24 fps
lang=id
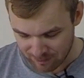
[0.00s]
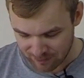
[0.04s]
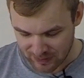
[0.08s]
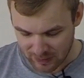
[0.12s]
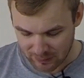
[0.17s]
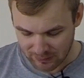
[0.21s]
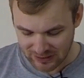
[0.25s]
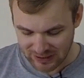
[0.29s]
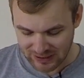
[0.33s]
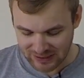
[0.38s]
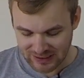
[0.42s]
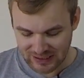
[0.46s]

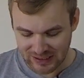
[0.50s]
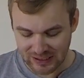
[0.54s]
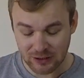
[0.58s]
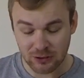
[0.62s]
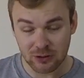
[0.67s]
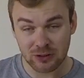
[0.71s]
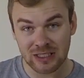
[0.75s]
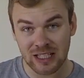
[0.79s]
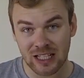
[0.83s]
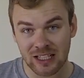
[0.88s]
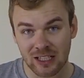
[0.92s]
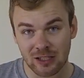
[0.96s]
Tapi nanti itu
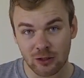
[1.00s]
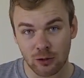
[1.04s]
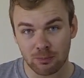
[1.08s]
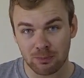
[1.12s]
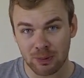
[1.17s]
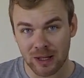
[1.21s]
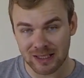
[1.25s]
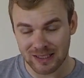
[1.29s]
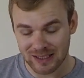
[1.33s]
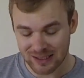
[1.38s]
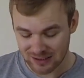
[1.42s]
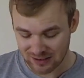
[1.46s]
terlalu
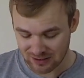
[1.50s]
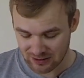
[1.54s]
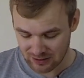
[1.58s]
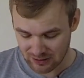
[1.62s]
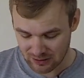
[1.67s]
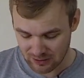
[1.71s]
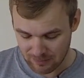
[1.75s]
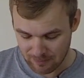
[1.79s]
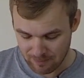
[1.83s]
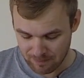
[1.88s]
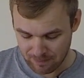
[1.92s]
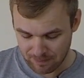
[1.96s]
padat,
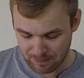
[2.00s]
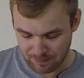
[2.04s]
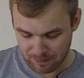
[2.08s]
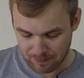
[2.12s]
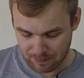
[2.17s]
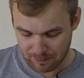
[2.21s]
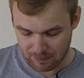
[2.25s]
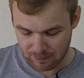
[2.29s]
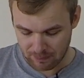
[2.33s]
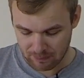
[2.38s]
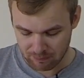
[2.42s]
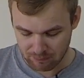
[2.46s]

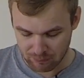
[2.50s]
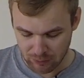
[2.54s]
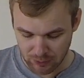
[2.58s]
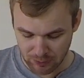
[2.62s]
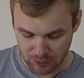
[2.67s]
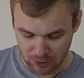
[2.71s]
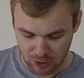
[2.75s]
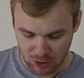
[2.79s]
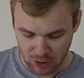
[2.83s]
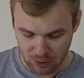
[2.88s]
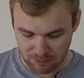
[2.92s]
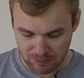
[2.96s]

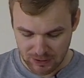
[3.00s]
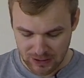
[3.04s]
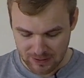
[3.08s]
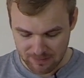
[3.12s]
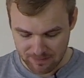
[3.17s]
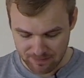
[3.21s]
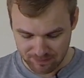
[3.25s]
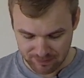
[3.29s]
bubuk kopi,